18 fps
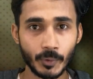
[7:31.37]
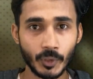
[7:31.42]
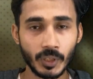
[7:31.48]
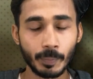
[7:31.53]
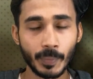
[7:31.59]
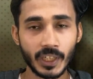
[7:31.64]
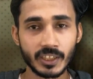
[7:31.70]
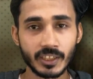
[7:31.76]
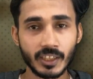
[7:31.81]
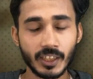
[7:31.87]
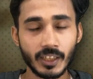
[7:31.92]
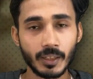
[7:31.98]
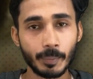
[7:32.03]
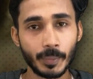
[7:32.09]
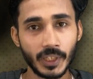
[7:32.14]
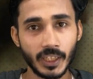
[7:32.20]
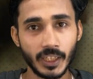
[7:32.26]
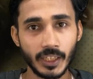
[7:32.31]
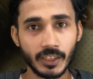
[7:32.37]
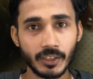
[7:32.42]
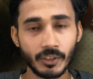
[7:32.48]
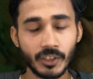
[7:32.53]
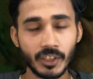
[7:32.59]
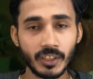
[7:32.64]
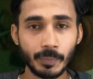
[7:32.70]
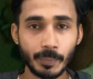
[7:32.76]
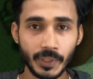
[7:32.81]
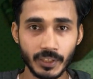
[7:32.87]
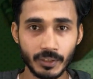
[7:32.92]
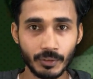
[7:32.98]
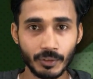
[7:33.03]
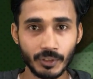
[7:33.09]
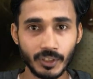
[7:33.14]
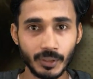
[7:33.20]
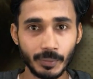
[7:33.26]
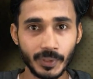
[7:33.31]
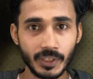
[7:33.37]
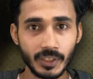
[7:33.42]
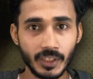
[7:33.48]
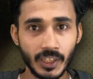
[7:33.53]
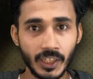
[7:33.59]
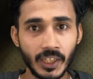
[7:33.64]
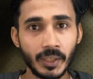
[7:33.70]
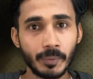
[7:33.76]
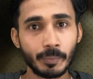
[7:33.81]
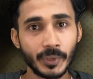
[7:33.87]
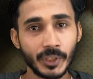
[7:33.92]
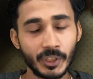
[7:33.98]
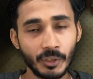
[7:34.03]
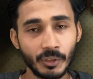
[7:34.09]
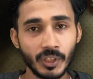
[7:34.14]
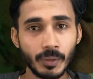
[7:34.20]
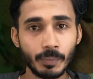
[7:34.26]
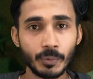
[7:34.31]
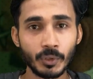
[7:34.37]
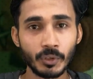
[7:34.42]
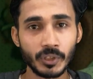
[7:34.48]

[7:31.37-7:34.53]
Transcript: করে পাশে থাকা বেল আইকনটাতে প্রেস করে দেবেন ভিডিওটা পুরো